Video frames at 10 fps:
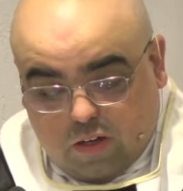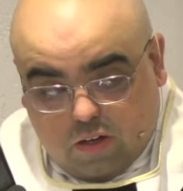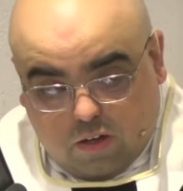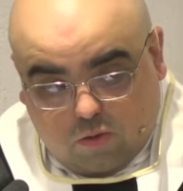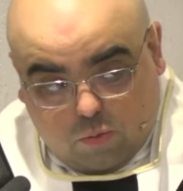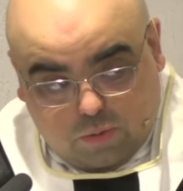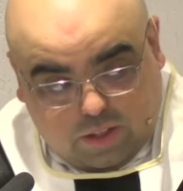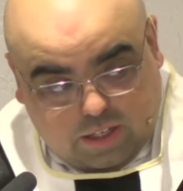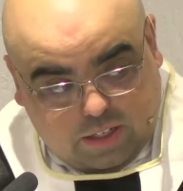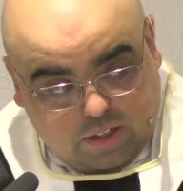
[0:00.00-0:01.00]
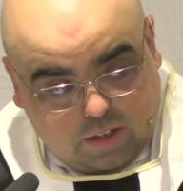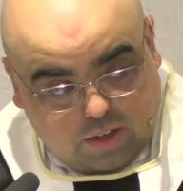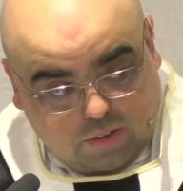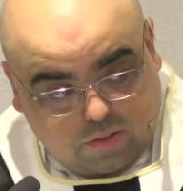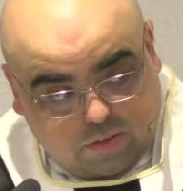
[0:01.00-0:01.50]
com muita alegria,
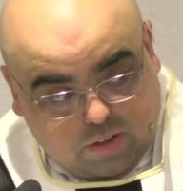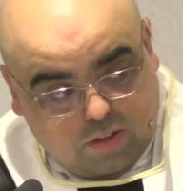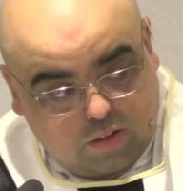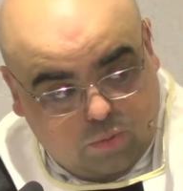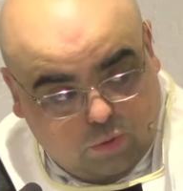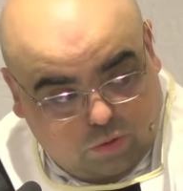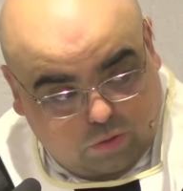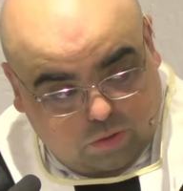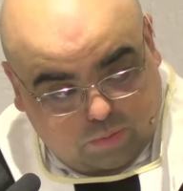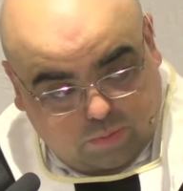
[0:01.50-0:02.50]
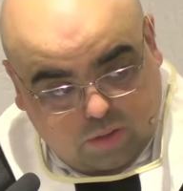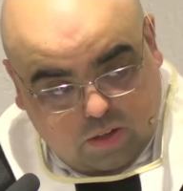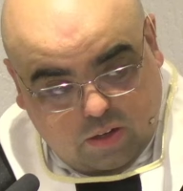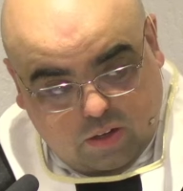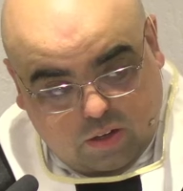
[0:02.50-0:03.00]
encerramos
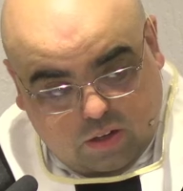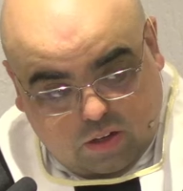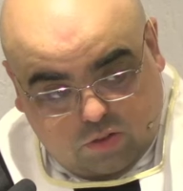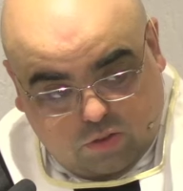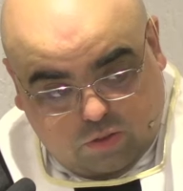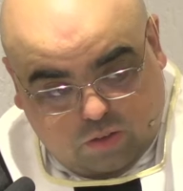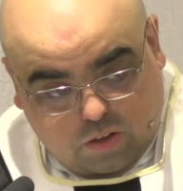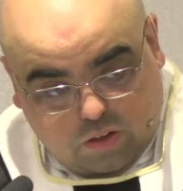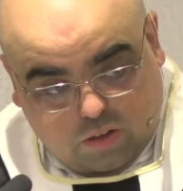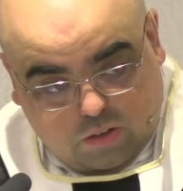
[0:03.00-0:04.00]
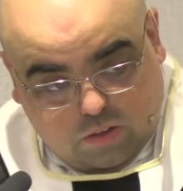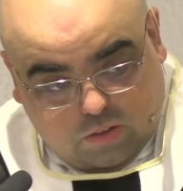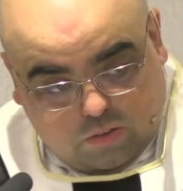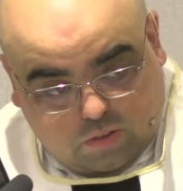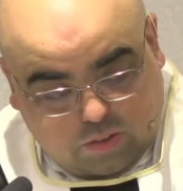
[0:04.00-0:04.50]
estes
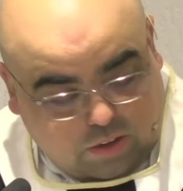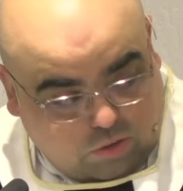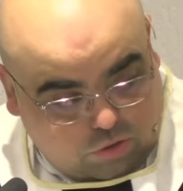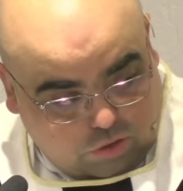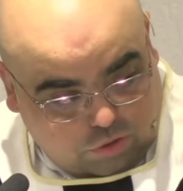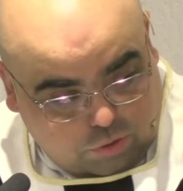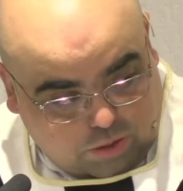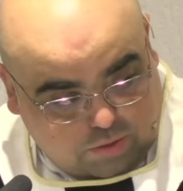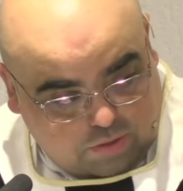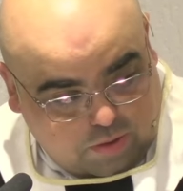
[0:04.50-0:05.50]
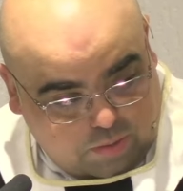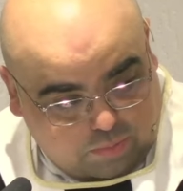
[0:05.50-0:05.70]
sete dias de oração,